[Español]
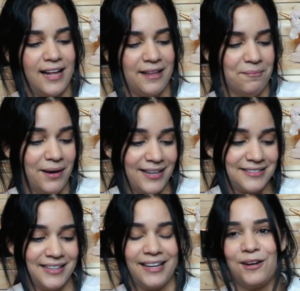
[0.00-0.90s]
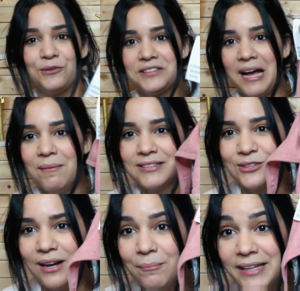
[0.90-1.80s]
además de que costaban
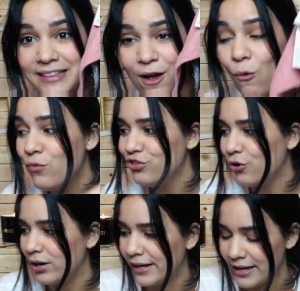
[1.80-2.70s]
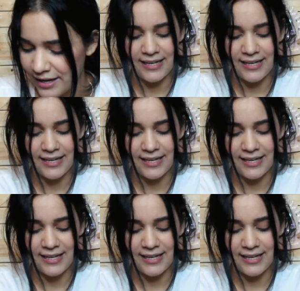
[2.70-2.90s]
solamente un dólar.